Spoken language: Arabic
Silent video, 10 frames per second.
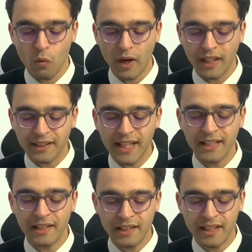وقد
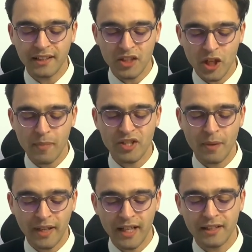كانت لي تجربة
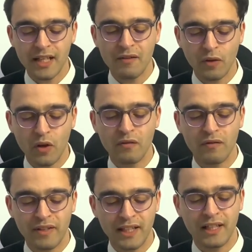جمعيتية في الغرفة
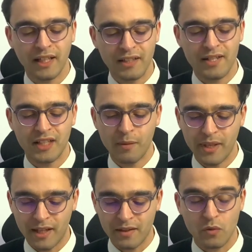الفتاة الاقتصادية
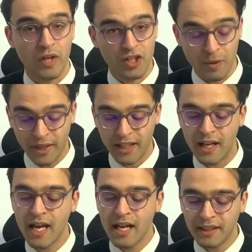برادس وهي
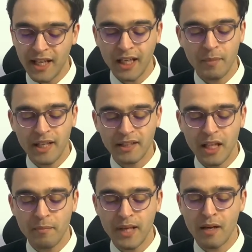جمعية داعمة
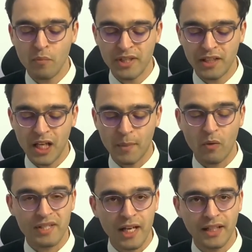للتنمية المستدامة
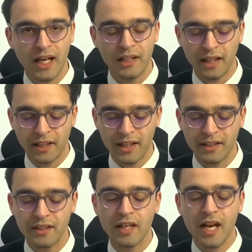وصانعة
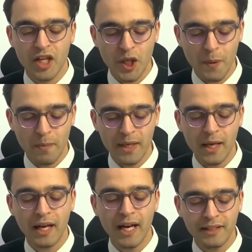لقيادات
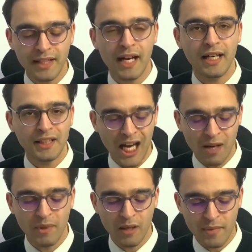شبابية قادرة على
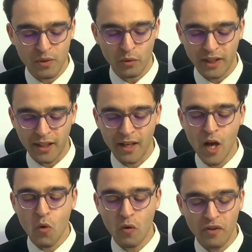تحمل المسؤولية
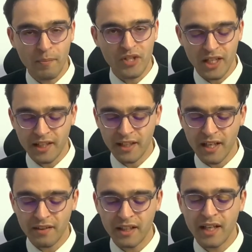وفي المجال
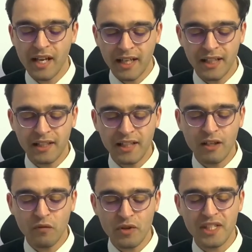الرياضي كانت لي
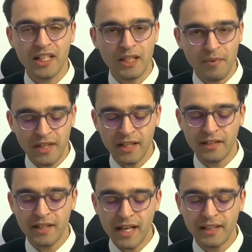الفرصة
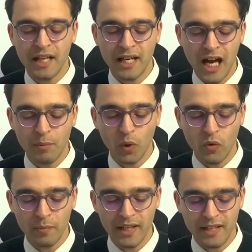لتمثيل نادي ألعاب
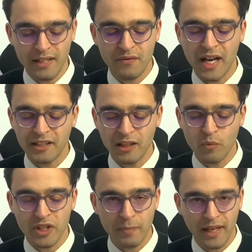قوى برادس في عديد
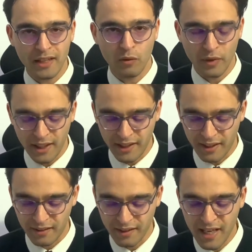المسابقات
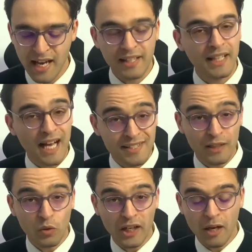الوطنية
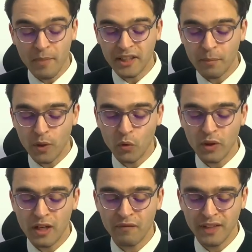تحصلت على المرتبة
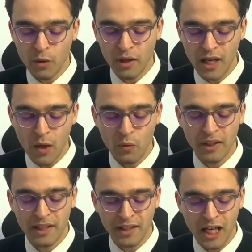الأولى في الدور
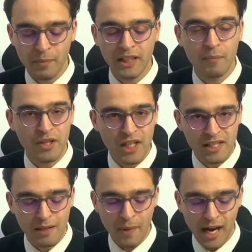الأول لانتخابات
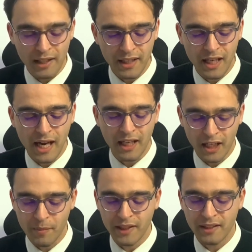المجالس المحلية
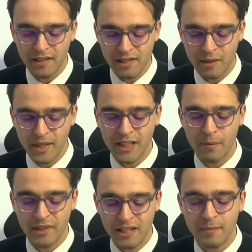على عمادة راس
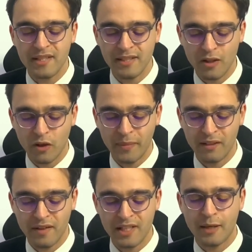سربادة بنسبة
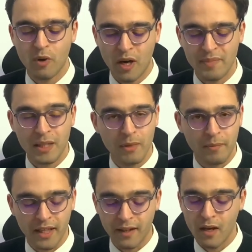46.54%
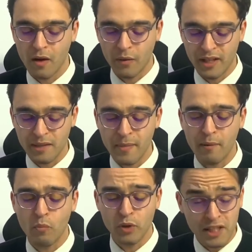يعني
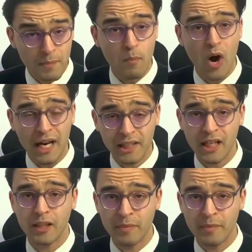نسبة معادلة إلى